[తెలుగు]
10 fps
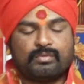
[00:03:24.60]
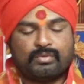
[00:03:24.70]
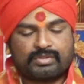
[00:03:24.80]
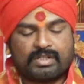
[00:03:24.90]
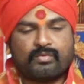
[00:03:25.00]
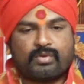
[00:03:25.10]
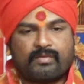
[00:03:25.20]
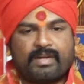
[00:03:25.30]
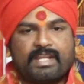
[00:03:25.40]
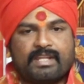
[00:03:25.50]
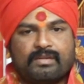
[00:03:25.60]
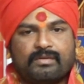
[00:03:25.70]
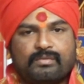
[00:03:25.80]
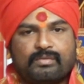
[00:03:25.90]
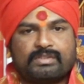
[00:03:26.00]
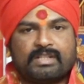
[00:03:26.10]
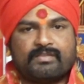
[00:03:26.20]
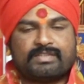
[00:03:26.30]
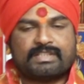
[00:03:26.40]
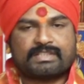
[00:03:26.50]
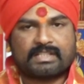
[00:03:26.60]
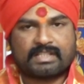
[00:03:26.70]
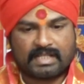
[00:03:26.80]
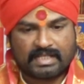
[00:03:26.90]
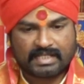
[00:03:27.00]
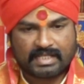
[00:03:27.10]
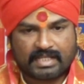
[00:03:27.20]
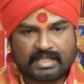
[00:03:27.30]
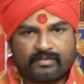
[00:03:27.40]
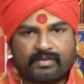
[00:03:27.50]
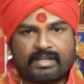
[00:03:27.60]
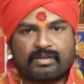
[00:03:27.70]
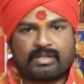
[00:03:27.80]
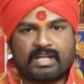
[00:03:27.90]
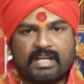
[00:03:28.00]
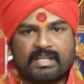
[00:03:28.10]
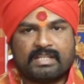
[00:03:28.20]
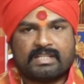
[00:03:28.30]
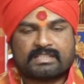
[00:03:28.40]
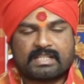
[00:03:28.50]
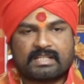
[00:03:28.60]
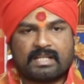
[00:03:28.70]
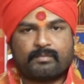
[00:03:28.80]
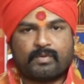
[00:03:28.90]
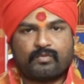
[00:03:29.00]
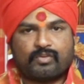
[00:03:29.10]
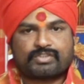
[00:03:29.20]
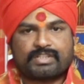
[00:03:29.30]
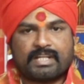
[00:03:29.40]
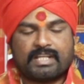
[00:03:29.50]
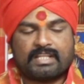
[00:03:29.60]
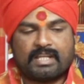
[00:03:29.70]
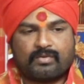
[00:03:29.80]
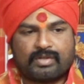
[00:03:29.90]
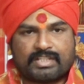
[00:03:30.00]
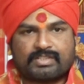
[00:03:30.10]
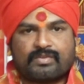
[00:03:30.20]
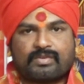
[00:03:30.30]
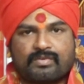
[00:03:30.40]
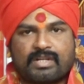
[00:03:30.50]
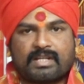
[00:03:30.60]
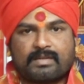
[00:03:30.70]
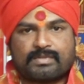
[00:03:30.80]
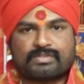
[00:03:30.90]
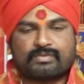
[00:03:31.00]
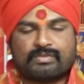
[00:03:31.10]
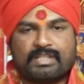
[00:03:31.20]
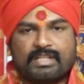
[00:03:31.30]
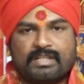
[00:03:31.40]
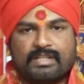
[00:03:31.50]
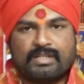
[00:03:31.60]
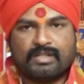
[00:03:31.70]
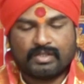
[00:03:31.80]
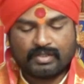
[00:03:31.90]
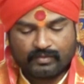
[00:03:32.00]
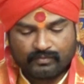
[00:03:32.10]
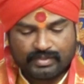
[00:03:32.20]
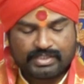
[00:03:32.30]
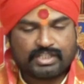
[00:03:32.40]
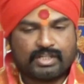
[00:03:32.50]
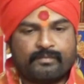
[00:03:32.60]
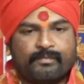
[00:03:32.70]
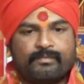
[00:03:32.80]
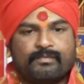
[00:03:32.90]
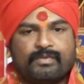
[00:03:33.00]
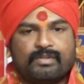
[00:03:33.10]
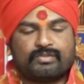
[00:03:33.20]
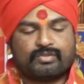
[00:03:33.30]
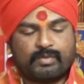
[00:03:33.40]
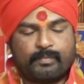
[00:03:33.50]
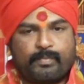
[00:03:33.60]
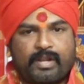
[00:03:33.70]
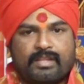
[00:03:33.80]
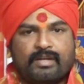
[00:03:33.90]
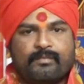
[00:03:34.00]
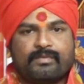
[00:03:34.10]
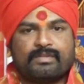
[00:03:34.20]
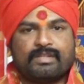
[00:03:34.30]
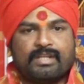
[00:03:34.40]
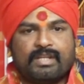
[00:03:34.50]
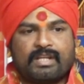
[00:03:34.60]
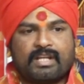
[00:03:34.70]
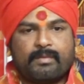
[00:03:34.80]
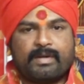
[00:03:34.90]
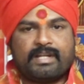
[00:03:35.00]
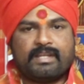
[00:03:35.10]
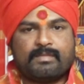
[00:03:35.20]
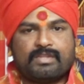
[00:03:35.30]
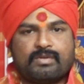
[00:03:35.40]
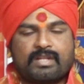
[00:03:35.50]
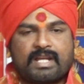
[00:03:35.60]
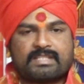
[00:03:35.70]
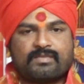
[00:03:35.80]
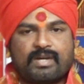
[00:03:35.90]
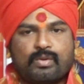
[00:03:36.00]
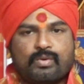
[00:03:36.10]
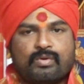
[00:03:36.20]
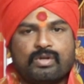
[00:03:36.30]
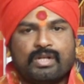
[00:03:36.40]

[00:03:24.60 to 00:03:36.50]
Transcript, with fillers: నూతన ఉరవడి నూతన విశిష్టత కలిగి వారి యొక్క సంకల్ప పోస్ట్ అనేది అవకాశం ఎక్కువగా కనిపిస్తుంది విజయం శుభప్రదం కాబట్టి మిథున రాశి వారు